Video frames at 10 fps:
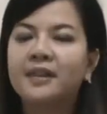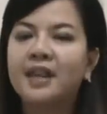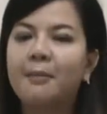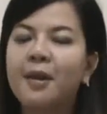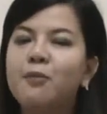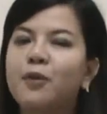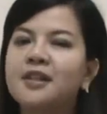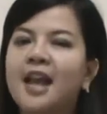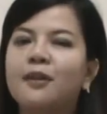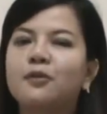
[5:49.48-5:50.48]
ทำให้หัว
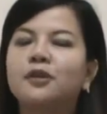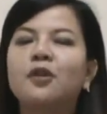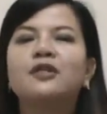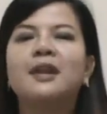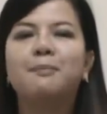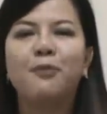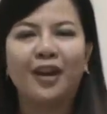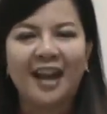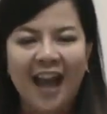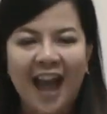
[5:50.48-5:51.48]
ใจคุณต้องเจ็บปวด
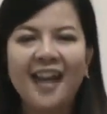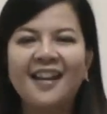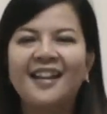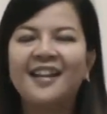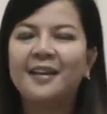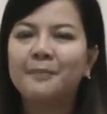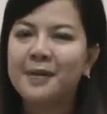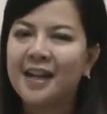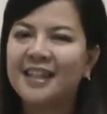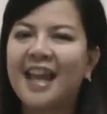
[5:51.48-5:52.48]
นะคะ
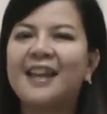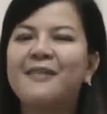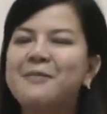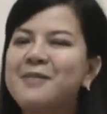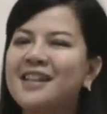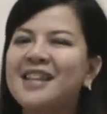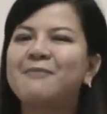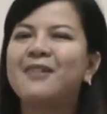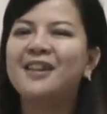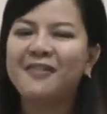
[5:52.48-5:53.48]
เผื่อใจไว้เพื่อเจ็บ
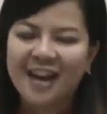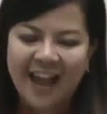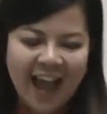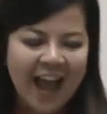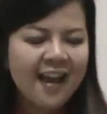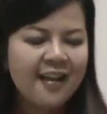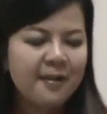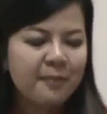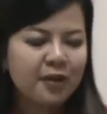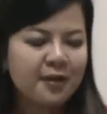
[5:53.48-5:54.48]
ไว้ด้วยนะคะ
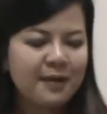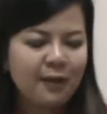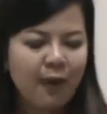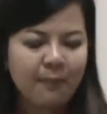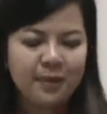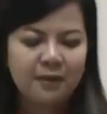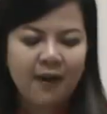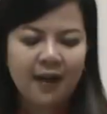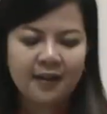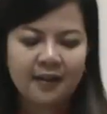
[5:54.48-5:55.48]
เพราะจะมีความผิดห
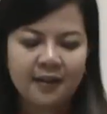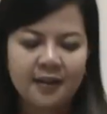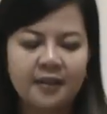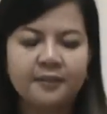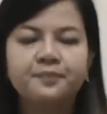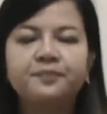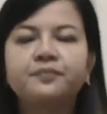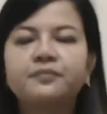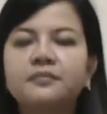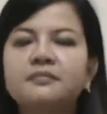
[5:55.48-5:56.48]
วังเกิดขึ้น
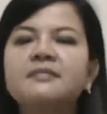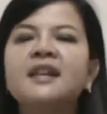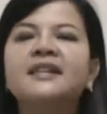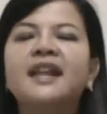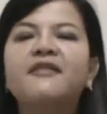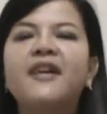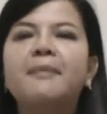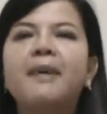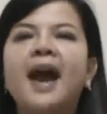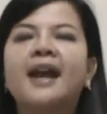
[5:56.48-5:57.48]
แต่ฟัง
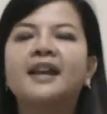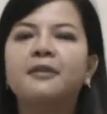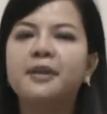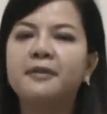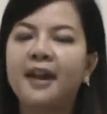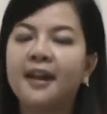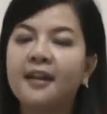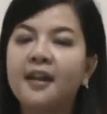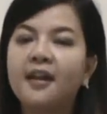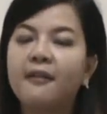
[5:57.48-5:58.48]
มหาเดวี
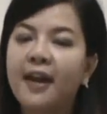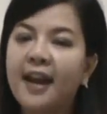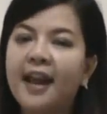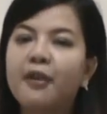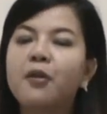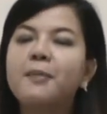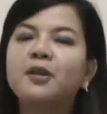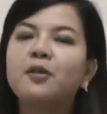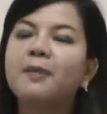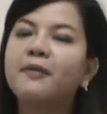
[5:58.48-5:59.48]
ไว้แล้วก็ไม่
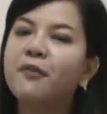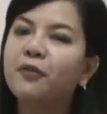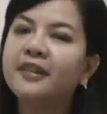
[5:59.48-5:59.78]
ต้องไปฟุ้ง